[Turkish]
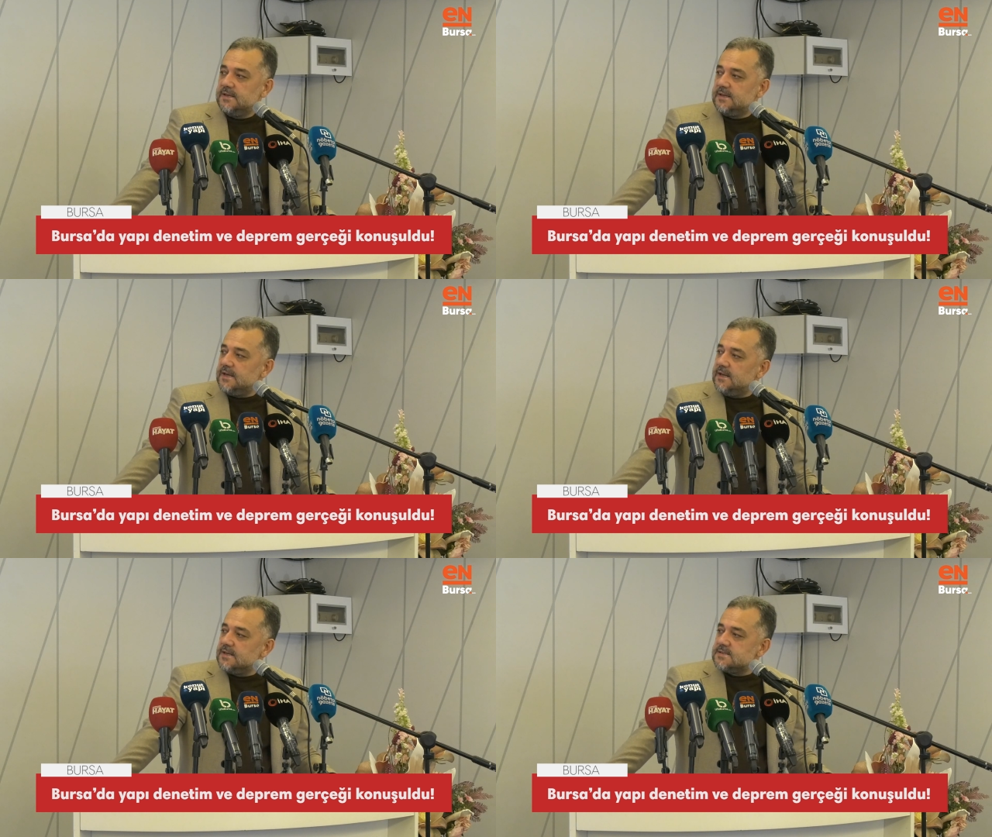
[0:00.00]
Yine
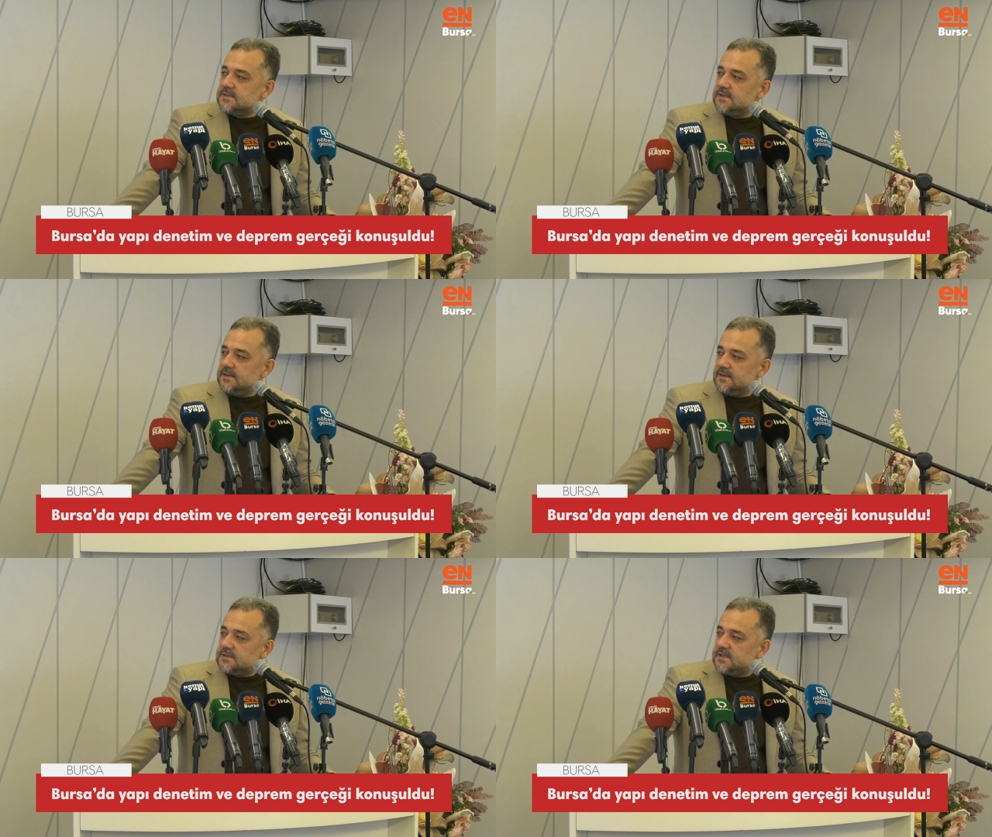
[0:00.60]
Elazığ'da
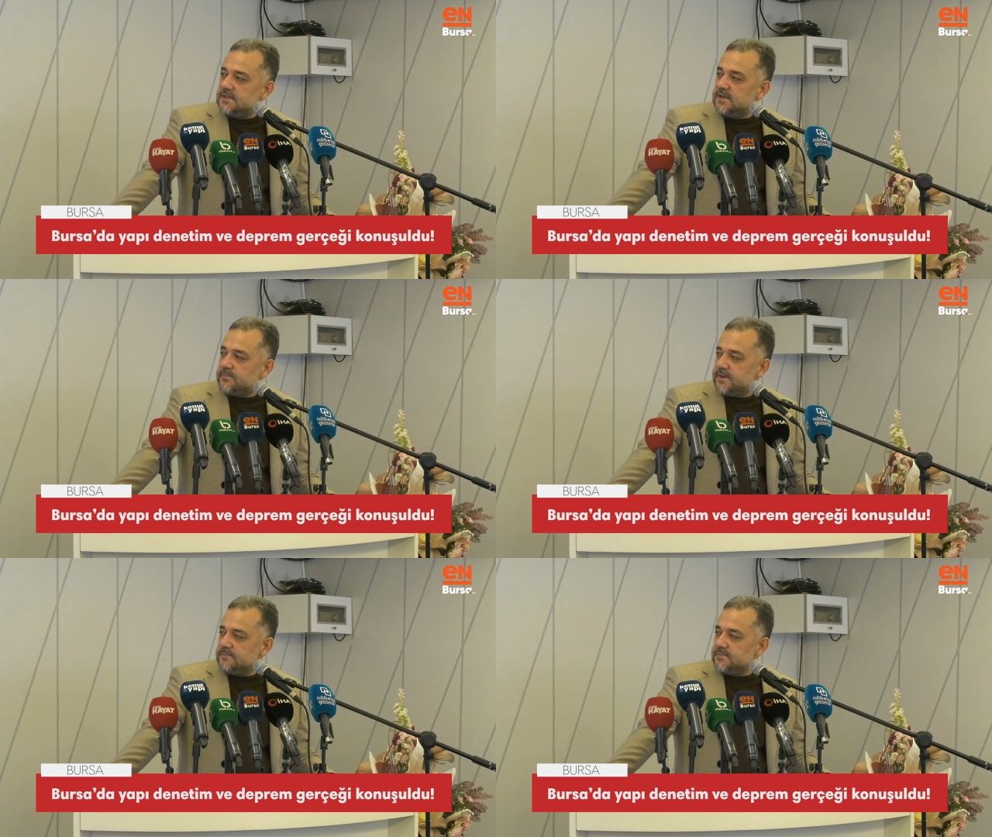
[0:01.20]
Elazığ'daki
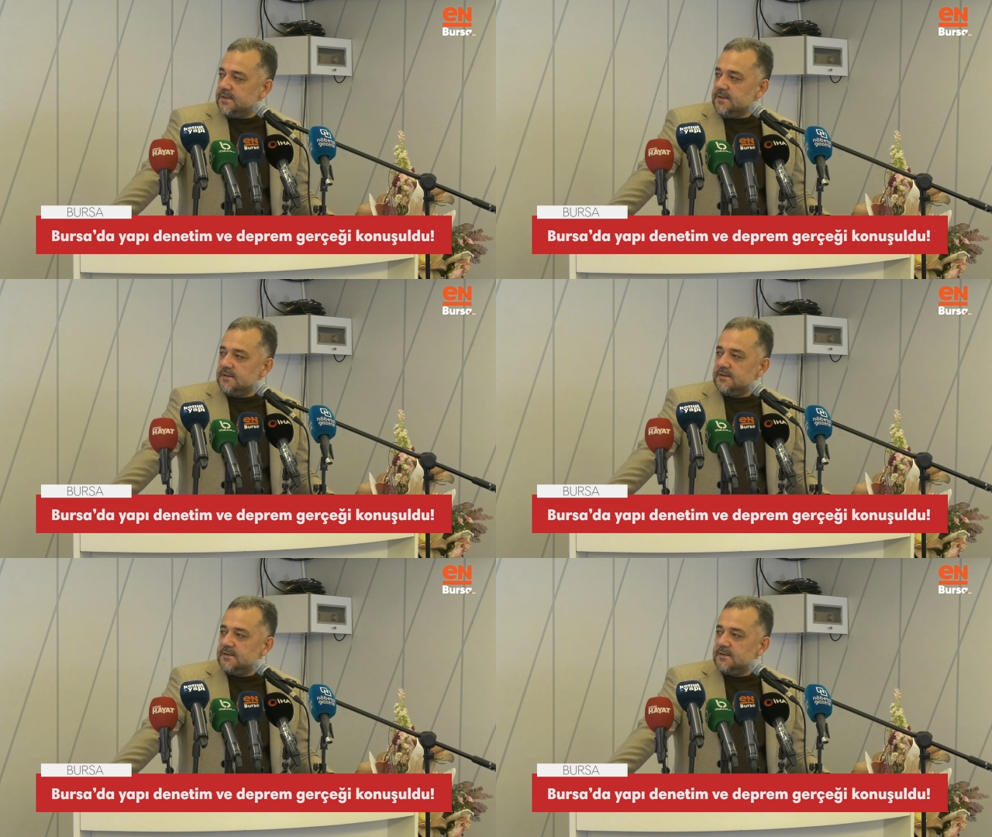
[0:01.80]
depremde